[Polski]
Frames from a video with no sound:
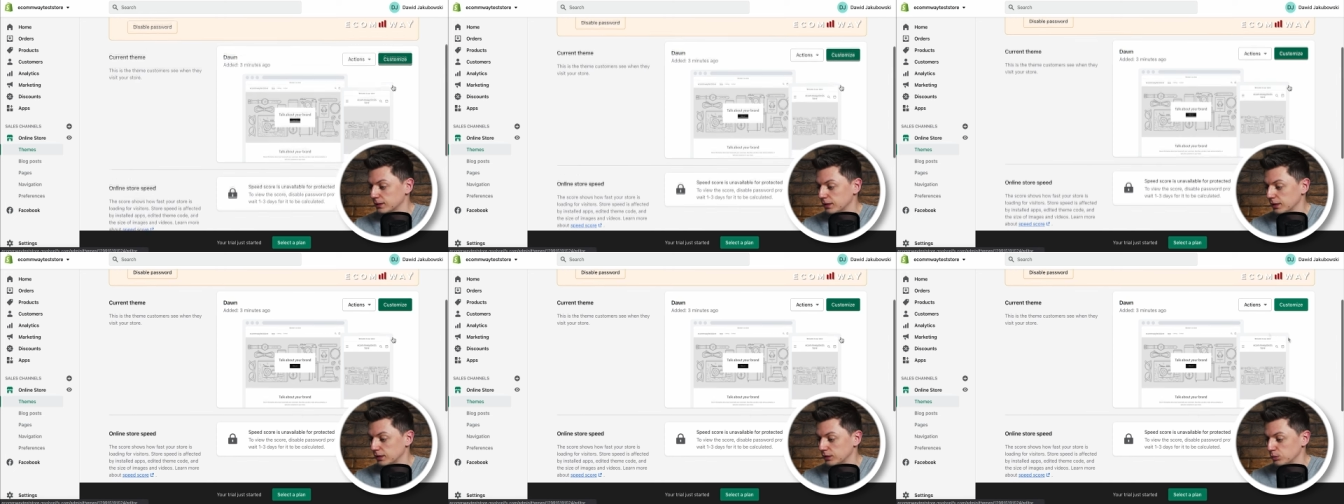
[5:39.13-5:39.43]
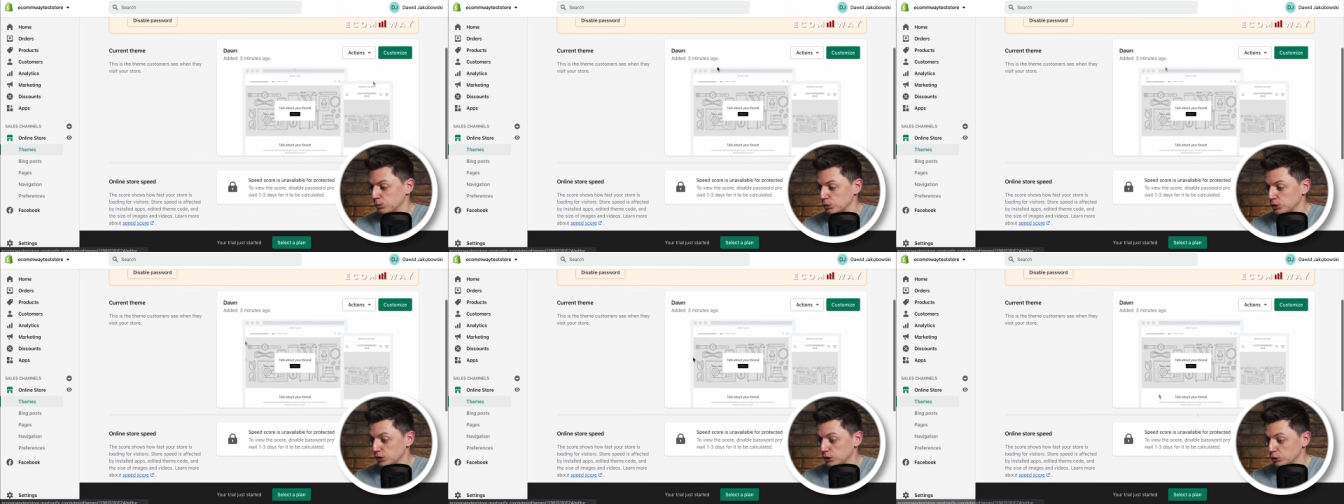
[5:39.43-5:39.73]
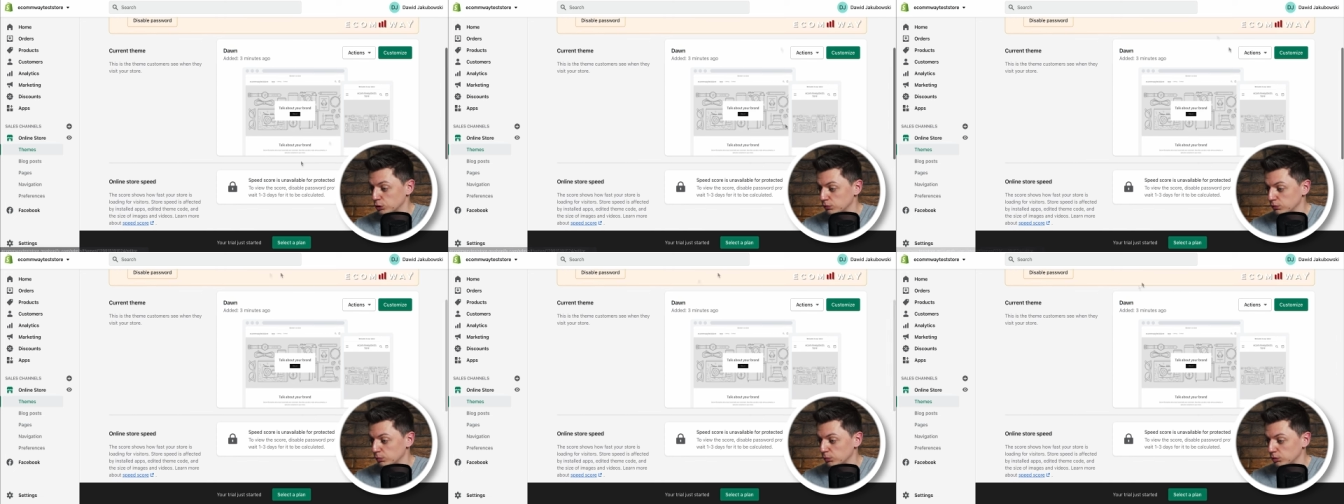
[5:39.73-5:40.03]
teraz już jest
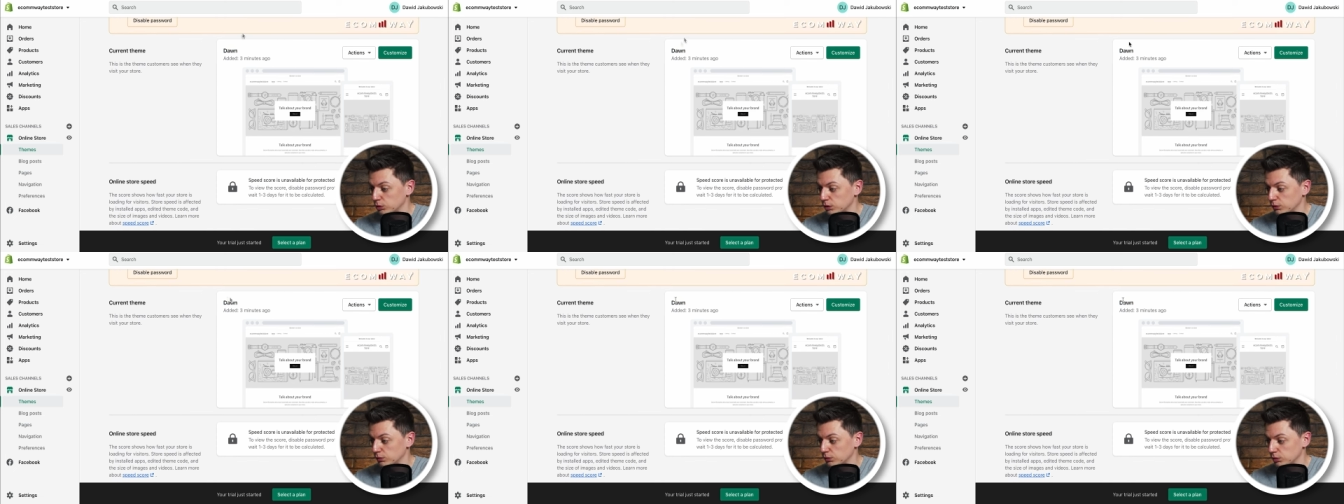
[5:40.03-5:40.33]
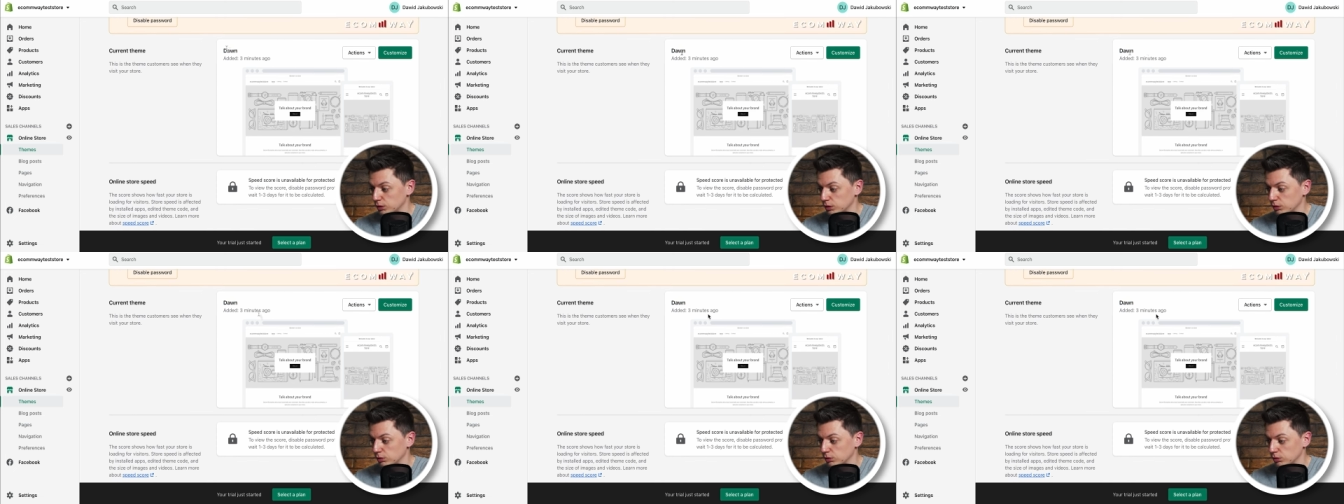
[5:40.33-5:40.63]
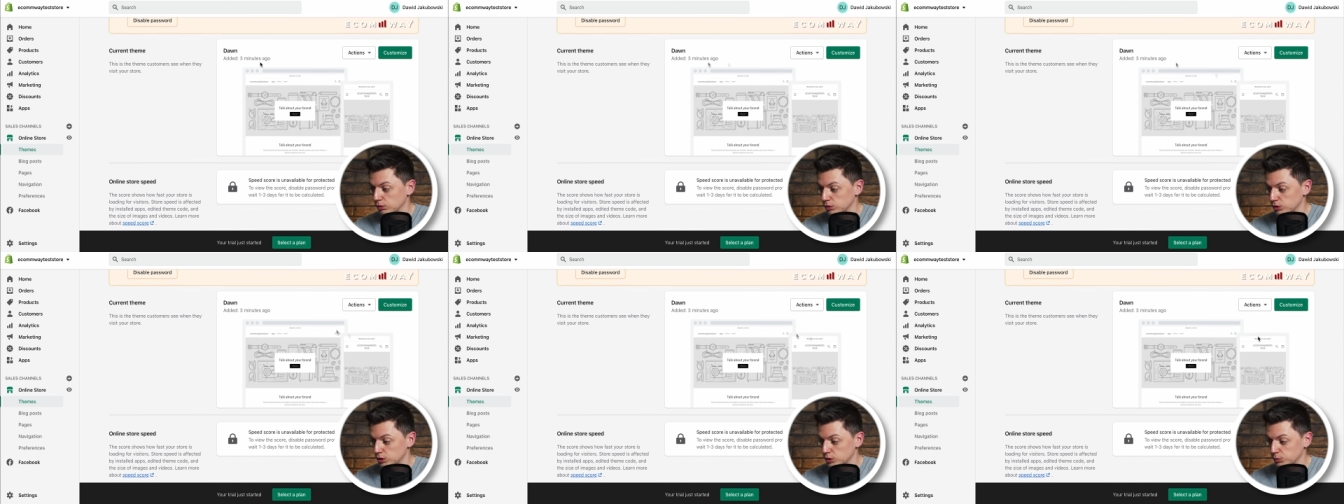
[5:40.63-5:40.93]
nowy motyw,
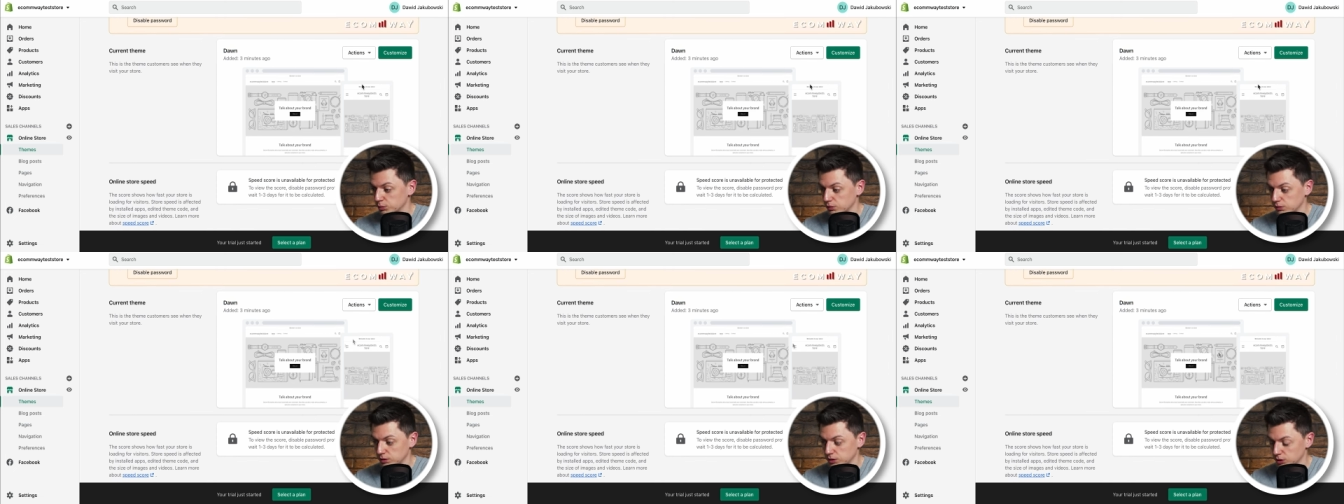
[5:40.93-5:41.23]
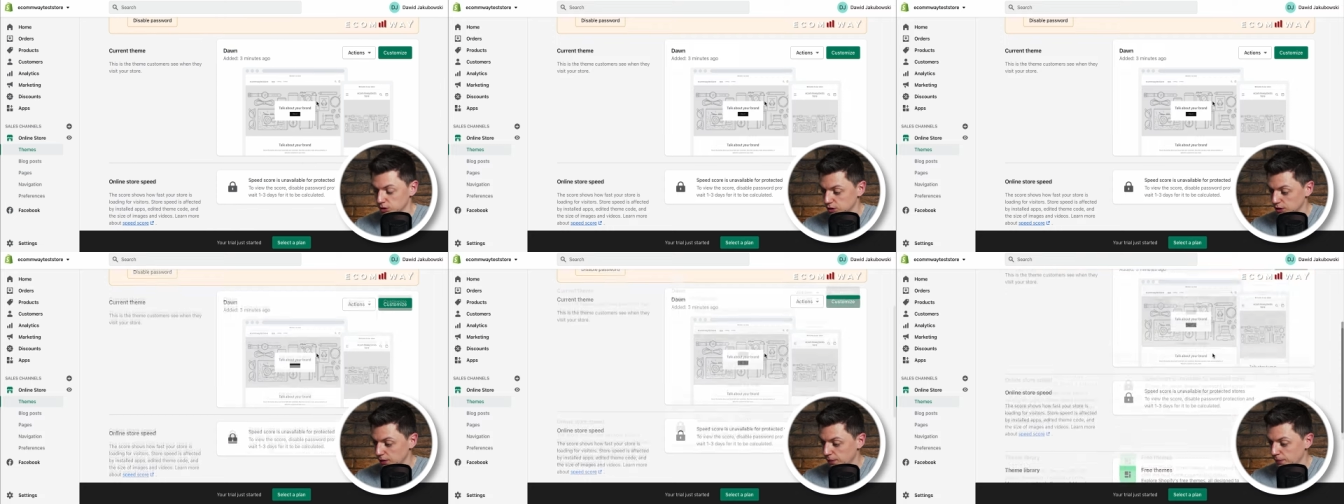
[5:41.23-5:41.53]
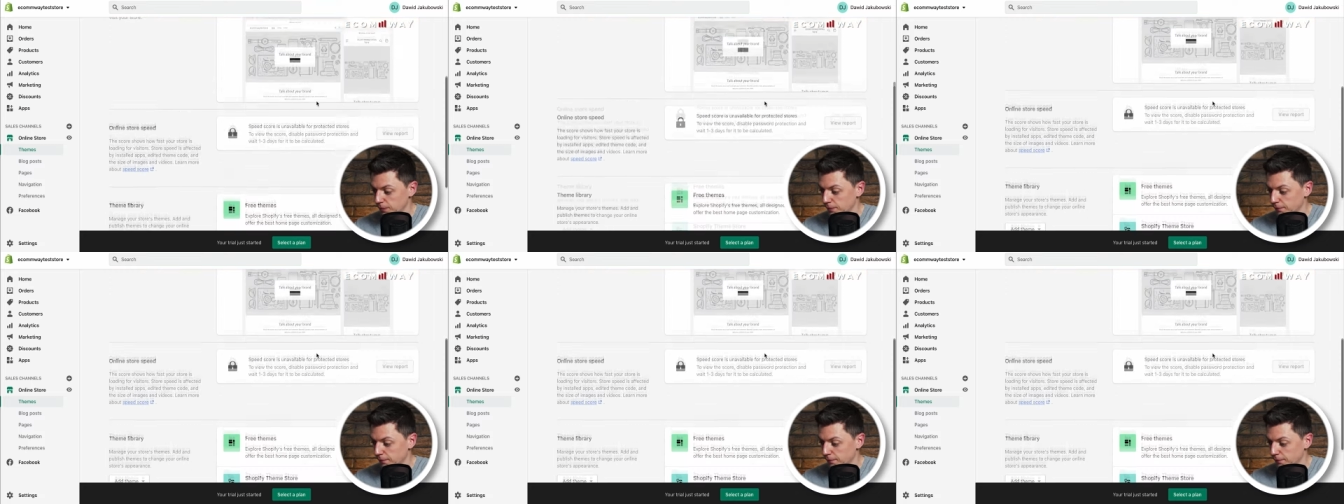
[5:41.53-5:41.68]
którego szczerze mówiąc jeszcze